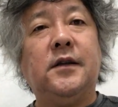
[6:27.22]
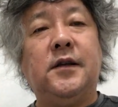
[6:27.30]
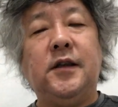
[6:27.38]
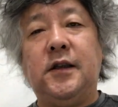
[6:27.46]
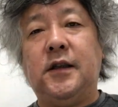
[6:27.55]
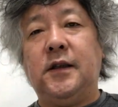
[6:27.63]

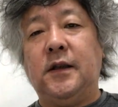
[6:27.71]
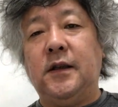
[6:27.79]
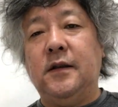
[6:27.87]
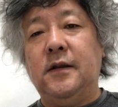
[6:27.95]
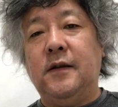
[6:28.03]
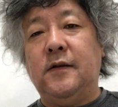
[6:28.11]
知
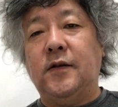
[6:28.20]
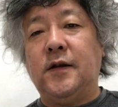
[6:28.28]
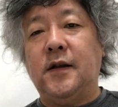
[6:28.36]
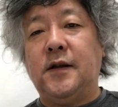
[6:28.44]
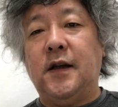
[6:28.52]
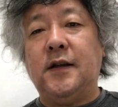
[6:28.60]
識そし
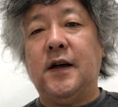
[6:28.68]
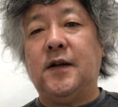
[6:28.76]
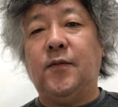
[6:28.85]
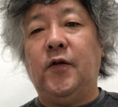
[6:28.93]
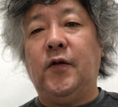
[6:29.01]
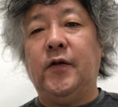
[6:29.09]
て人
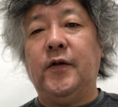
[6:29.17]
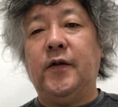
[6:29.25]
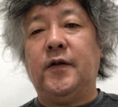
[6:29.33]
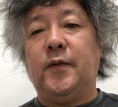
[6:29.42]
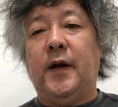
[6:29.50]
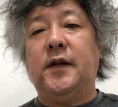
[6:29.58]
格も
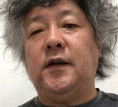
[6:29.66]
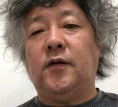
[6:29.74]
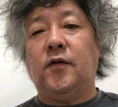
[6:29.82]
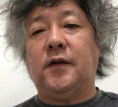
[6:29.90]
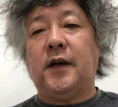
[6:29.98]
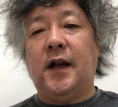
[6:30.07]
素晴らしい
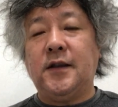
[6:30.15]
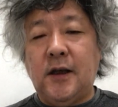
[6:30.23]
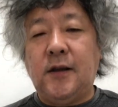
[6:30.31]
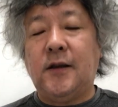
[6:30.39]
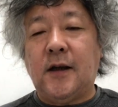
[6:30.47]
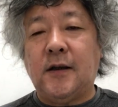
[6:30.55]
というキャラ
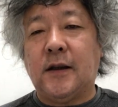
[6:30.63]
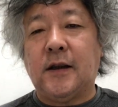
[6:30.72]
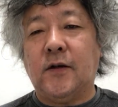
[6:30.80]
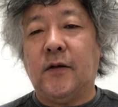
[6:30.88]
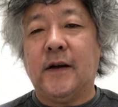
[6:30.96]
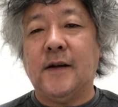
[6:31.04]
設定になっ
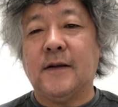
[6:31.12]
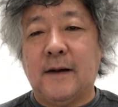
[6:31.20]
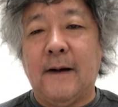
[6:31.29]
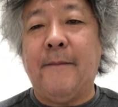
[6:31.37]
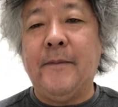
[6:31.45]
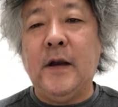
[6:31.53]
てるわけです
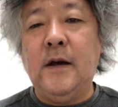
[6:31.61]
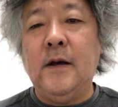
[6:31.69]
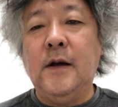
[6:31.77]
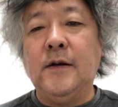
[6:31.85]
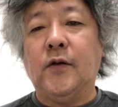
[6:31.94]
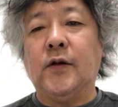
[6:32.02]
から
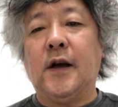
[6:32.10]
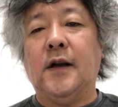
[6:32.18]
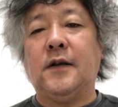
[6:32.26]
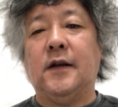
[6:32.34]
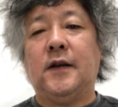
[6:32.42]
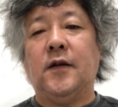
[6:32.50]
その
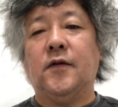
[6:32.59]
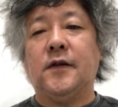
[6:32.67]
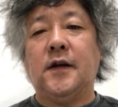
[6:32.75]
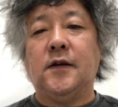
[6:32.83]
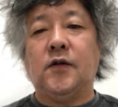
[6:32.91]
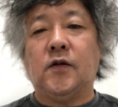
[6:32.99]
キャラ設定を
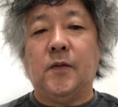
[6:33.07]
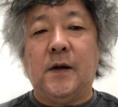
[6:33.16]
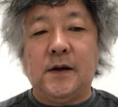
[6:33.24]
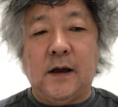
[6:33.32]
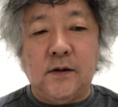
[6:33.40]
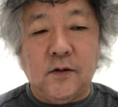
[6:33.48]
ぜひちょっと
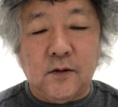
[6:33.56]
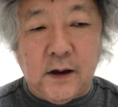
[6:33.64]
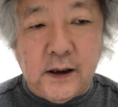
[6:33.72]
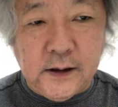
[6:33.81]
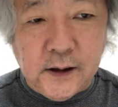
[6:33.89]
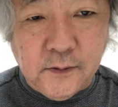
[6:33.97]
皆さんよく
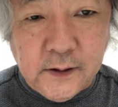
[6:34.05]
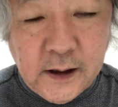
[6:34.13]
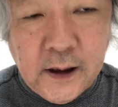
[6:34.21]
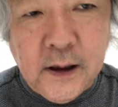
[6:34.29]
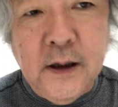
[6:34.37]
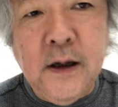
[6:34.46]
分かった上
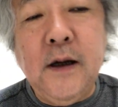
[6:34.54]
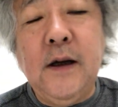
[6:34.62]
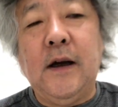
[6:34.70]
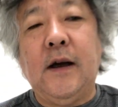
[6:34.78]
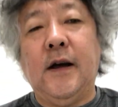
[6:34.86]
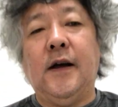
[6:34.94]
で、
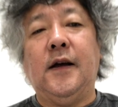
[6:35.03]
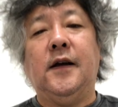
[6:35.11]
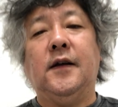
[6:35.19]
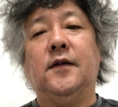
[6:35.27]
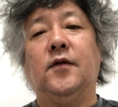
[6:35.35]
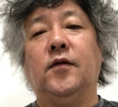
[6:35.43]

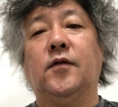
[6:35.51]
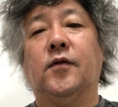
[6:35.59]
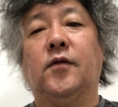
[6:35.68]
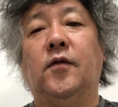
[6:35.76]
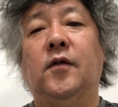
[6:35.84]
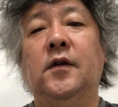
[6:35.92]
えー、そういうこ
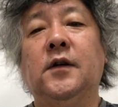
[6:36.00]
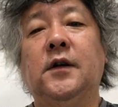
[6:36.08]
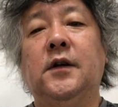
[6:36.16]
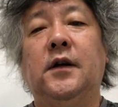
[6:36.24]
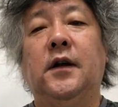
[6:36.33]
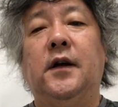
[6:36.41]
とを、
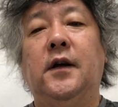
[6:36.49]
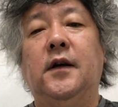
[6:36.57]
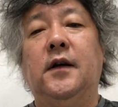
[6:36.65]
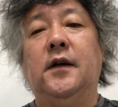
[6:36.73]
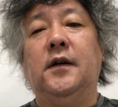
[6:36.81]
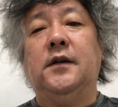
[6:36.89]

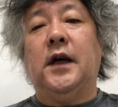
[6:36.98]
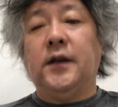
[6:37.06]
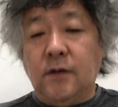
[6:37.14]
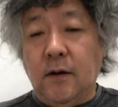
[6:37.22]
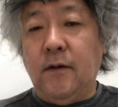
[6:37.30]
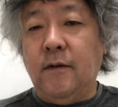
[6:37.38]
えー、ちゃ
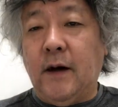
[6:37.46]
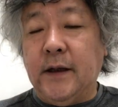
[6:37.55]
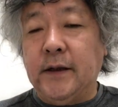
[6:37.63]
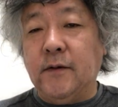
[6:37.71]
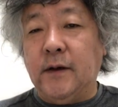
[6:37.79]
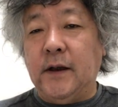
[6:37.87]
んと分
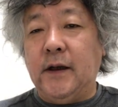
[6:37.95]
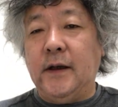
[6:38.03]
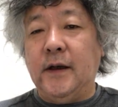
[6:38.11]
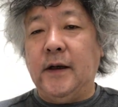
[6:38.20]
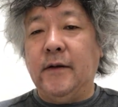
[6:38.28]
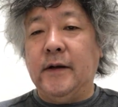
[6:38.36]
かった上で、
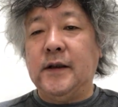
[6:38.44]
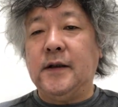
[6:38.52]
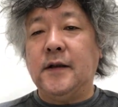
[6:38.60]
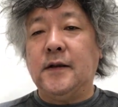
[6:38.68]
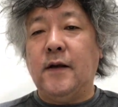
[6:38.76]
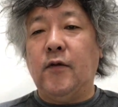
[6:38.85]
えー、
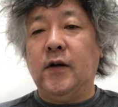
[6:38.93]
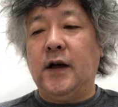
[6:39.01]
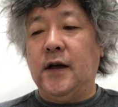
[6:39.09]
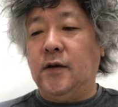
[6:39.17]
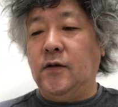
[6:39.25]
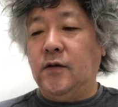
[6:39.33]
私たち専門
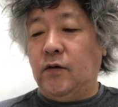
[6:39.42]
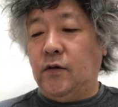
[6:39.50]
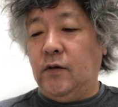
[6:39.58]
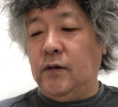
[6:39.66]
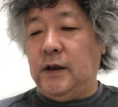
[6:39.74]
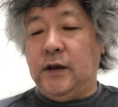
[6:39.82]
会議の言うこ
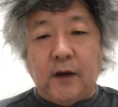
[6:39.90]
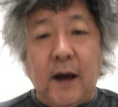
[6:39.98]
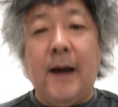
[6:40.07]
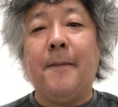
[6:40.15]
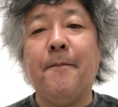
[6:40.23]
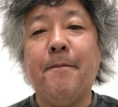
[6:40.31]
とを聞いと
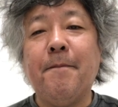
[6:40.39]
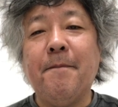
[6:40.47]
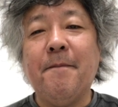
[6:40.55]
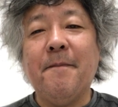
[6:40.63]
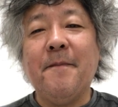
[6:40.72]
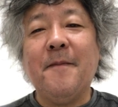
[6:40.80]
け
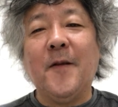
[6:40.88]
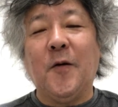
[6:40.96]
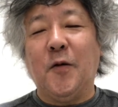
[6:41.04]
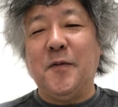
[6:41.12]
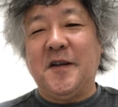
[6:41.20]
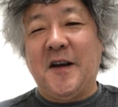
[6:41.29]

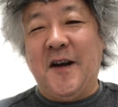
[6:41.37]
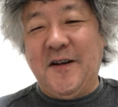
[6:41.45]
小野道